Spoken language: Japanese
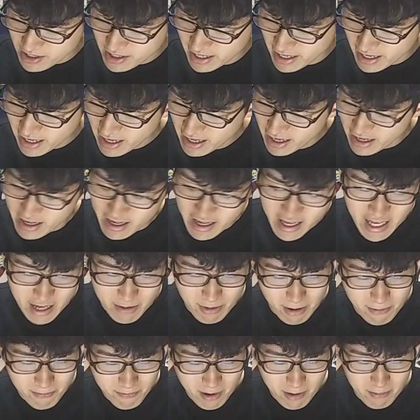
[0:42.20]
ね、えー、
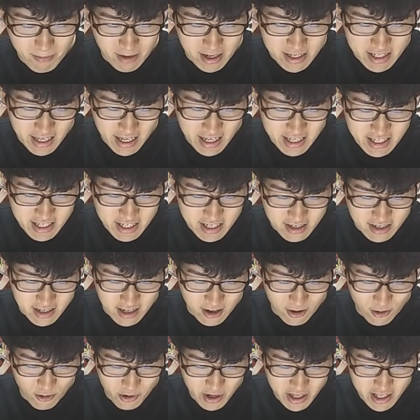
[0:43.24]
ワンパンマン最新
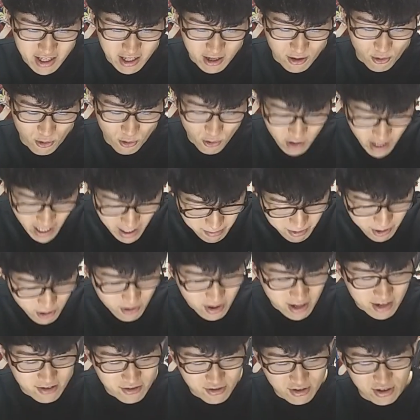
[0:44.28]
巻、これにて5回目の
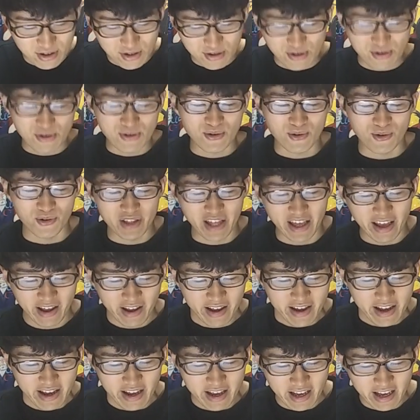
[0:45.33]
ランクインという子で、
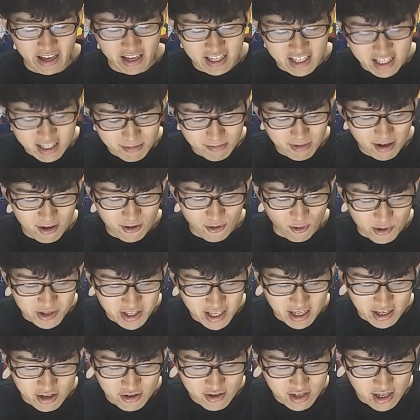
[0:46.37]
えー、
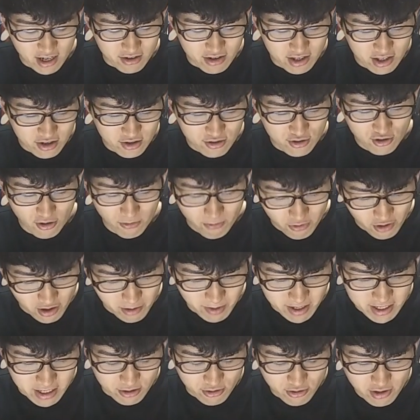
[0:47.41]
15,924部売れ
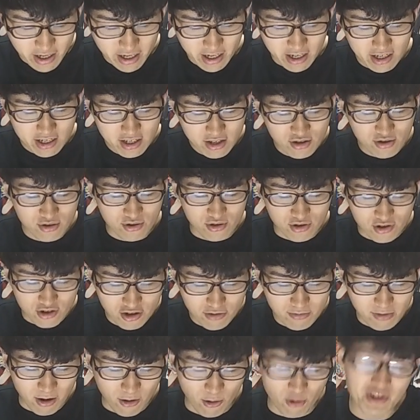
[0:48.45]
まして、累計で29
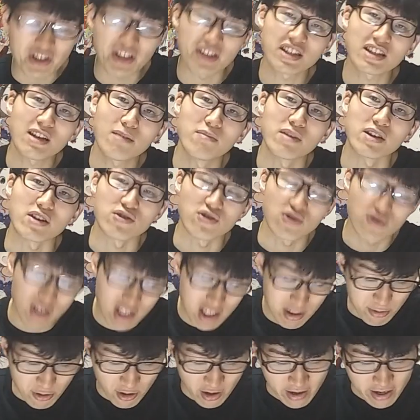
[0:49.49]
万
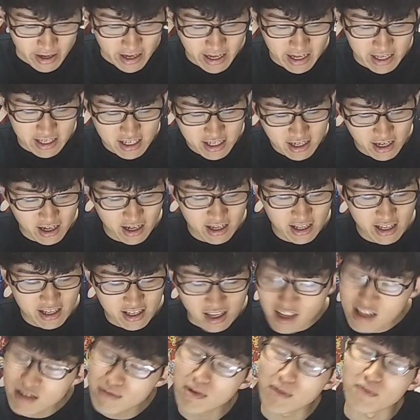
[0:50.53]
5,311部、えー、次回で
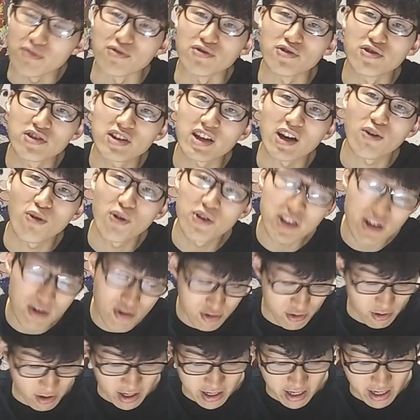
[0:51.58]
30万部累計超えてくる
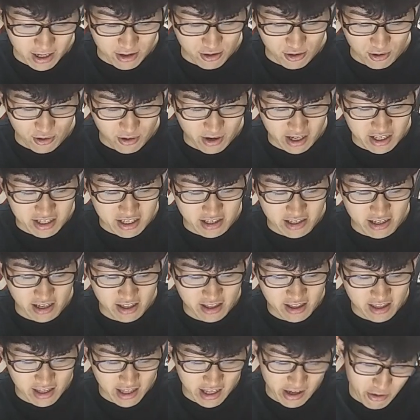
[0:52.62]
のかなという感じになっ
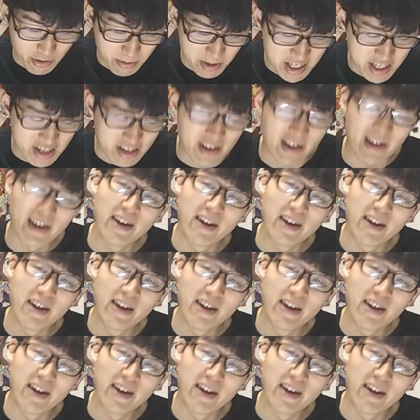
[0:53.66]
ております。